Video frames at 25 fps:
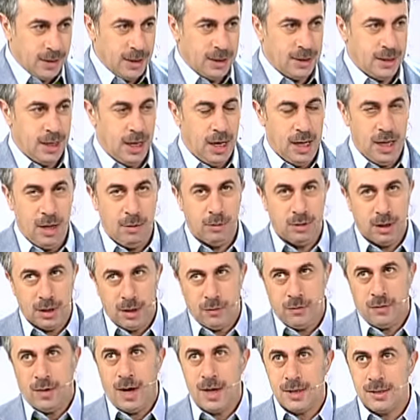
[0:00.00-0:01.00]
населения вот эта
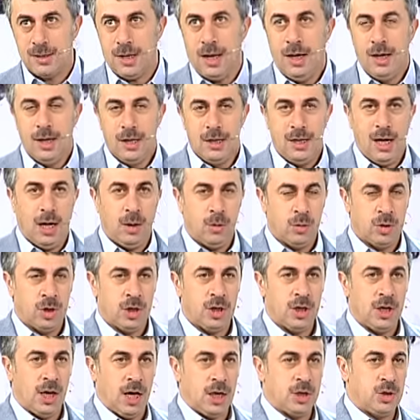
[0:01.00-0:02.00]
фраза «я кушать
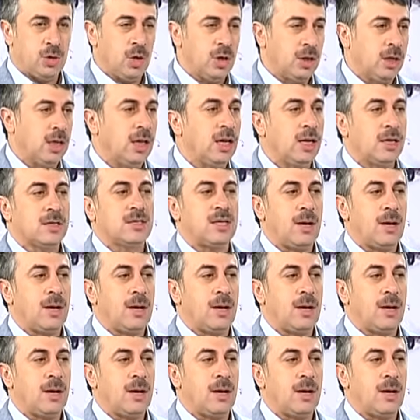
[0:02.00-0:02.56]
не хочу» — это, наверное,